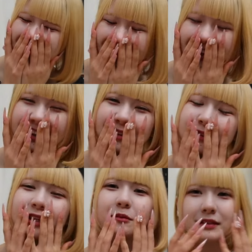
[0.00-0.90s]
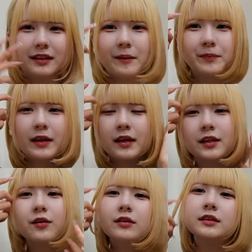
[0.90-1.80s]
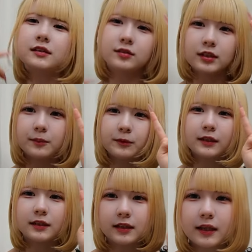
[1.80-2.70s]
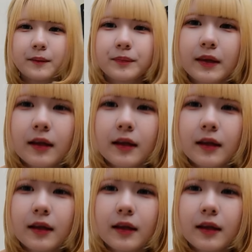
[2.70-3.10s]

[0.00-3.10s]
にありがとうございました。4位ずっとキープできてて。